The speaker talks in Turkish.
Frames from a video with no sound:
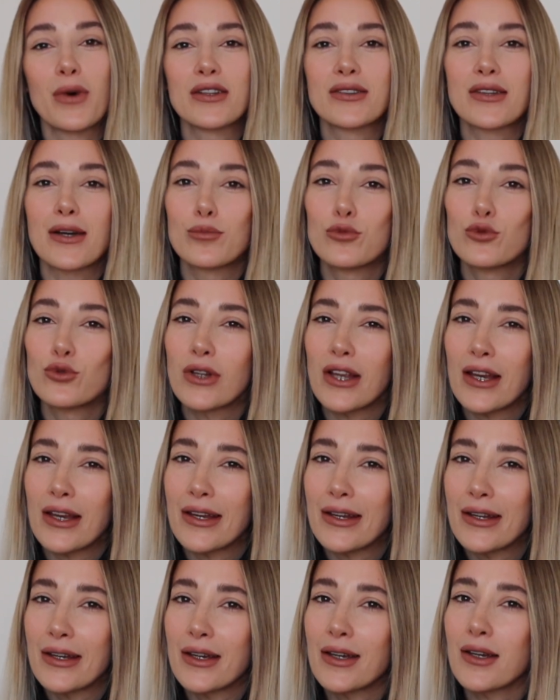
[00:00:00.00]
Hatta bununla
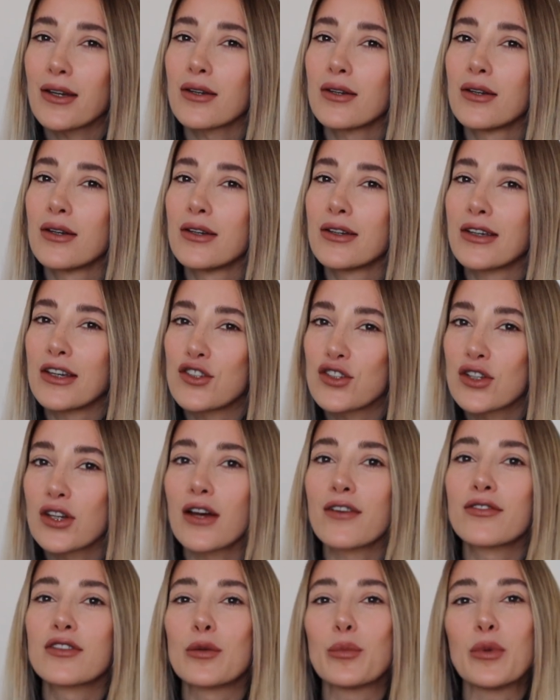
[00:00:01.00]
ilgili e, geçen
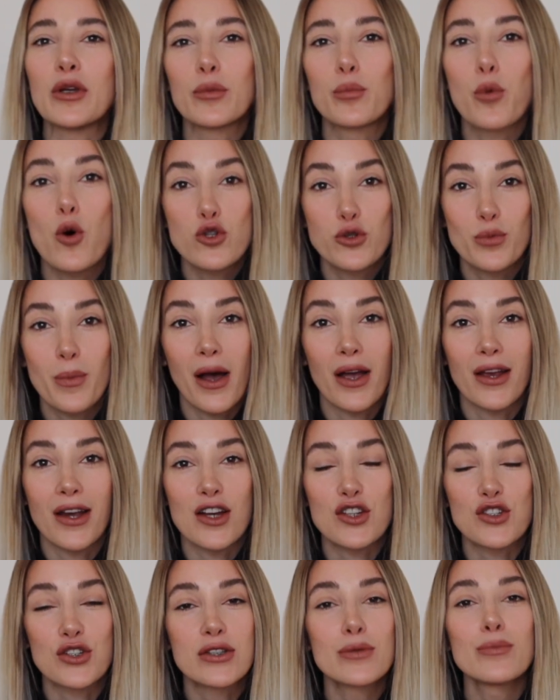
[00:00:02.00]
hafta bir post
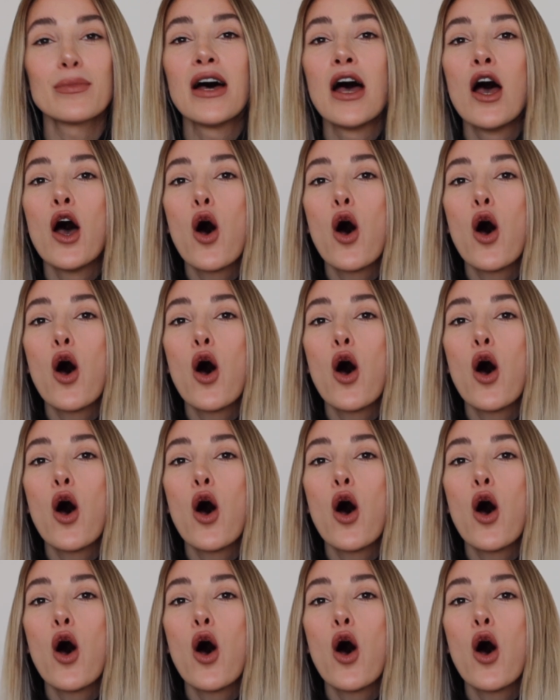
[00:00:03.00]
paylaştım.